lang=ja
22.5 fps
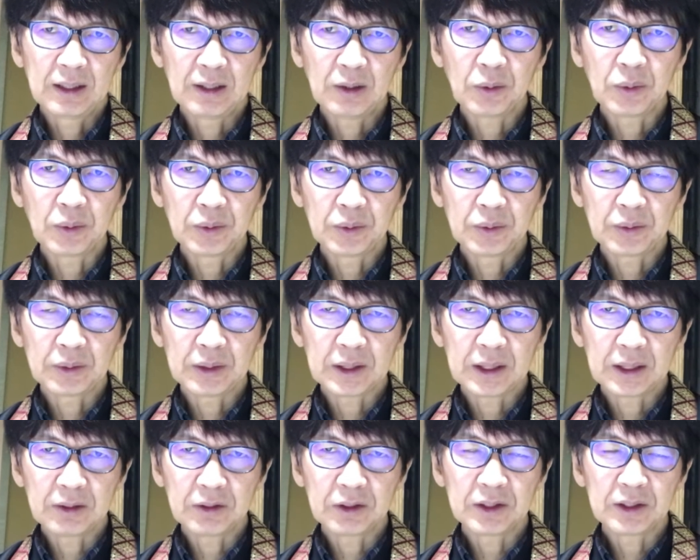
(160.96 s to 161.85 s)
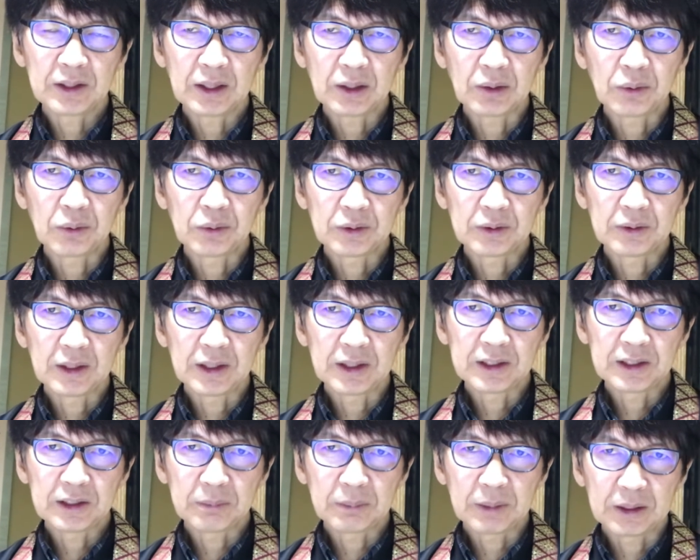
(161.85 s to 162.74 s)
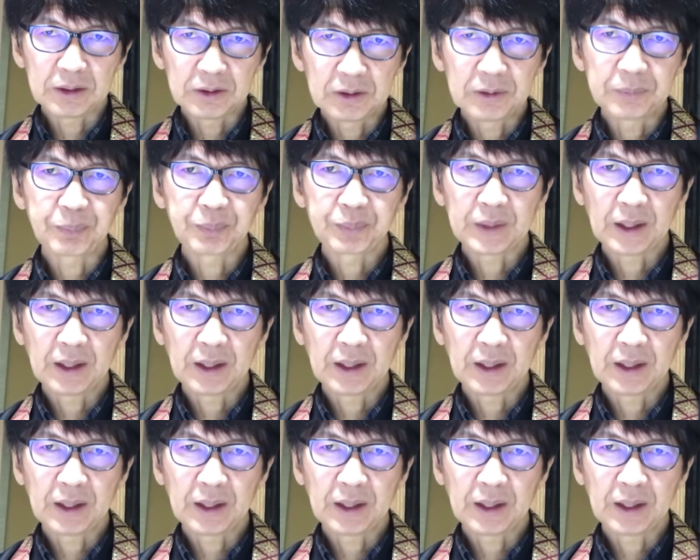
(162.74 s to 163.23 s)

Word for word: 本土系の人が多く集まる